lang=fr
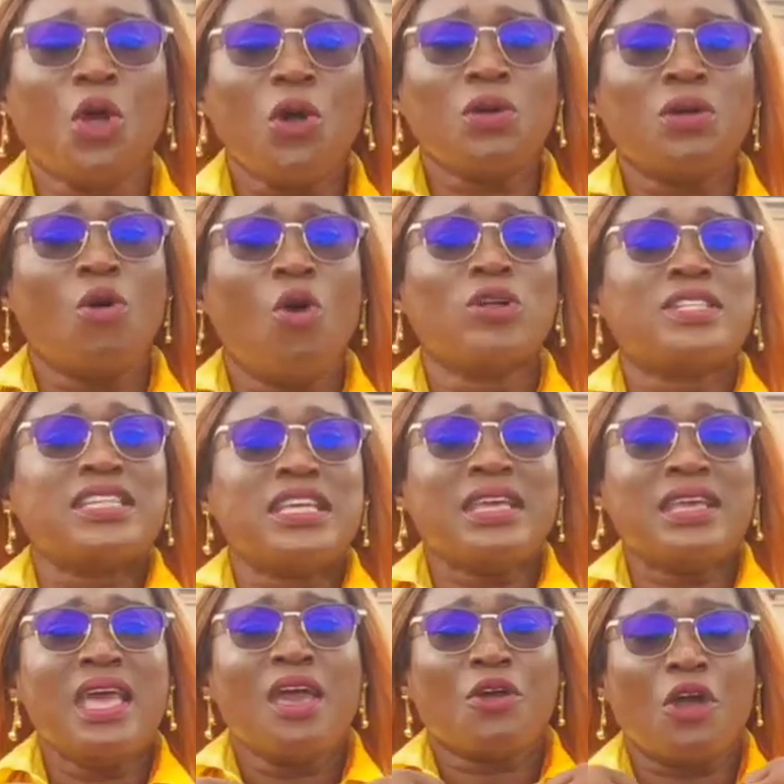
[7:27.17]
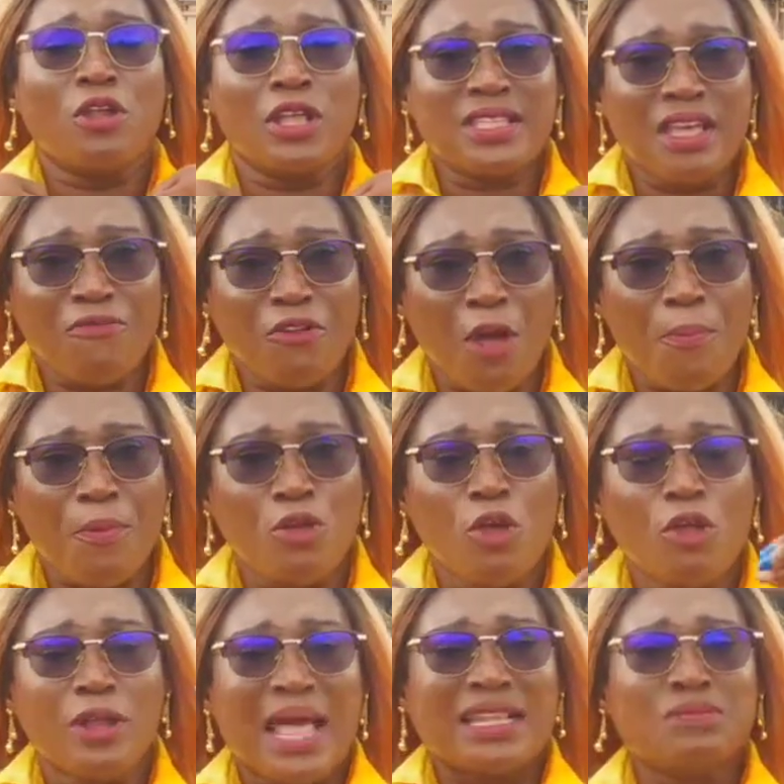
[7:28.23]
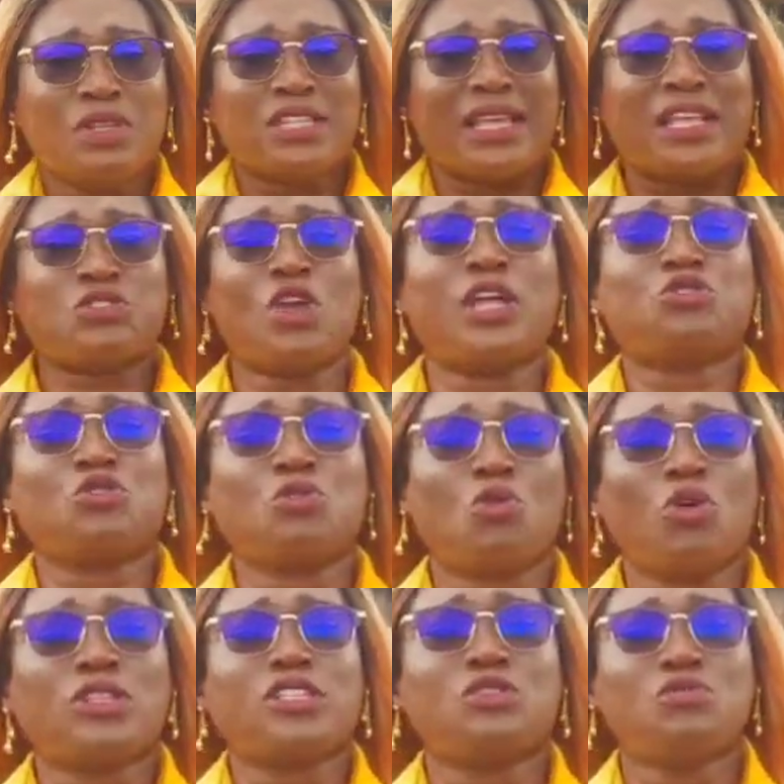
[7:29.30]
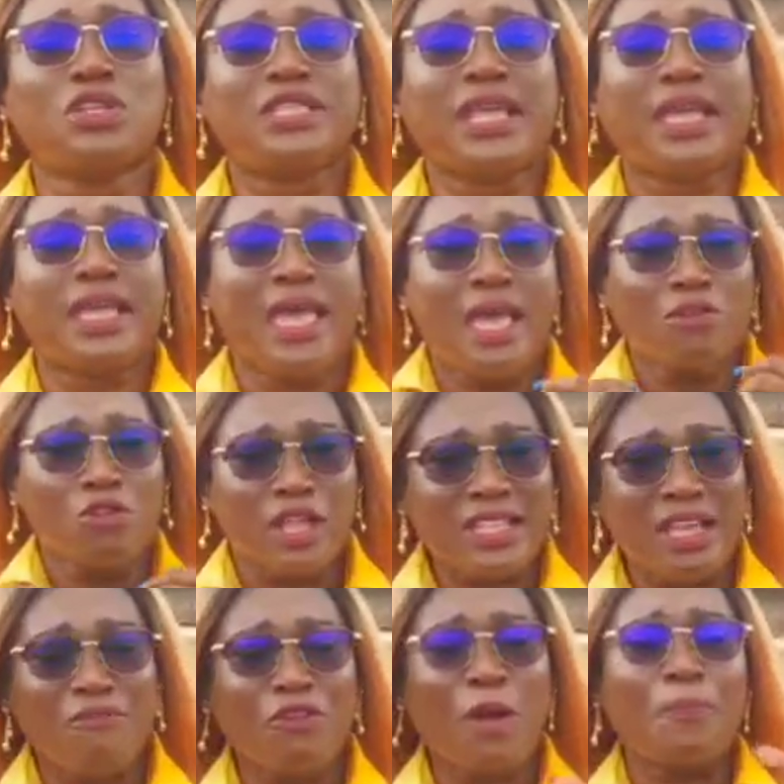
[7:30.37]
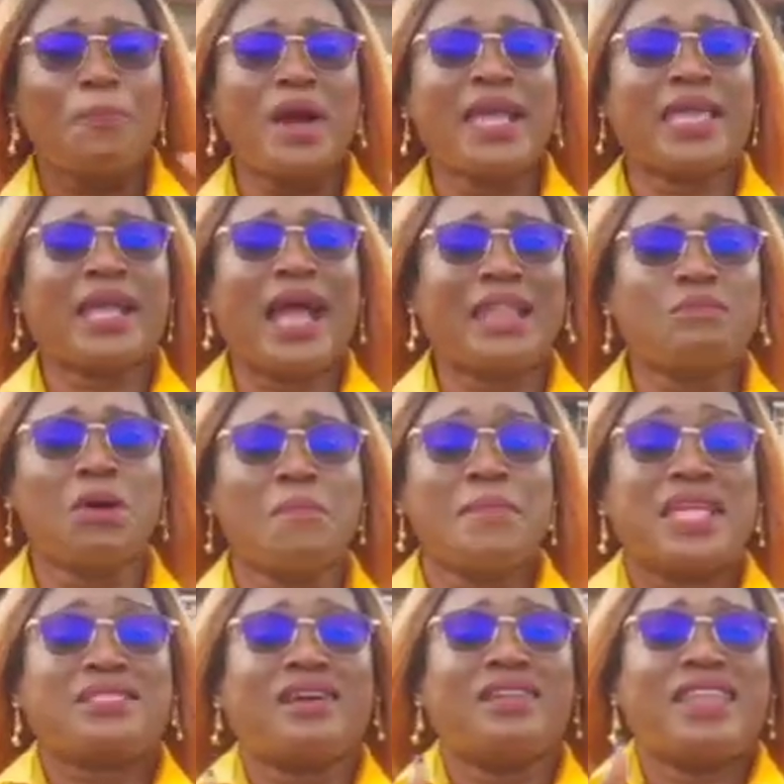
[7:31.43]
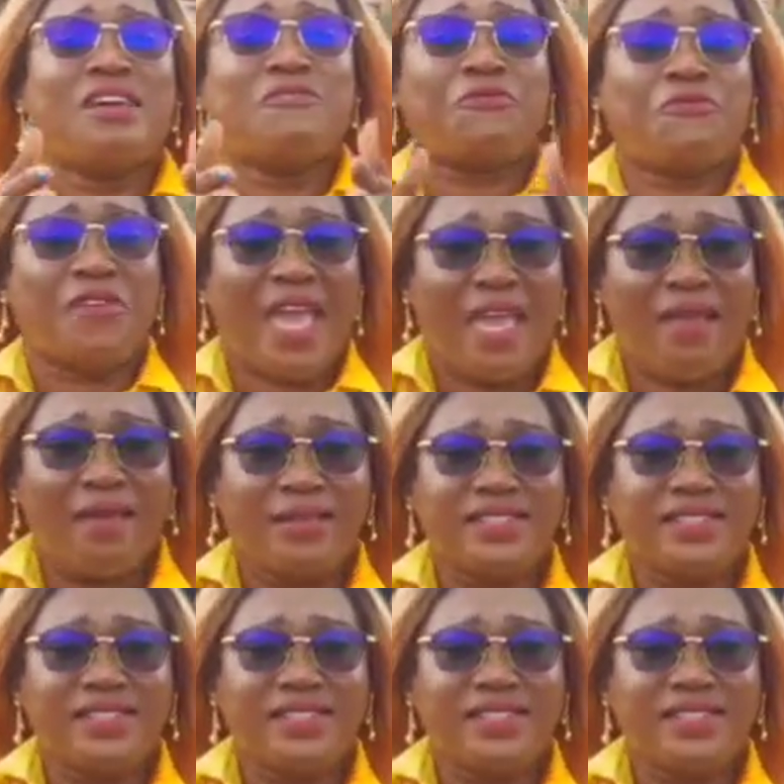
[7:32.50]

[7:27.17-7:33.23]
Donc, on dit que l'administration est une continuité, le développement également, mais dans les faits,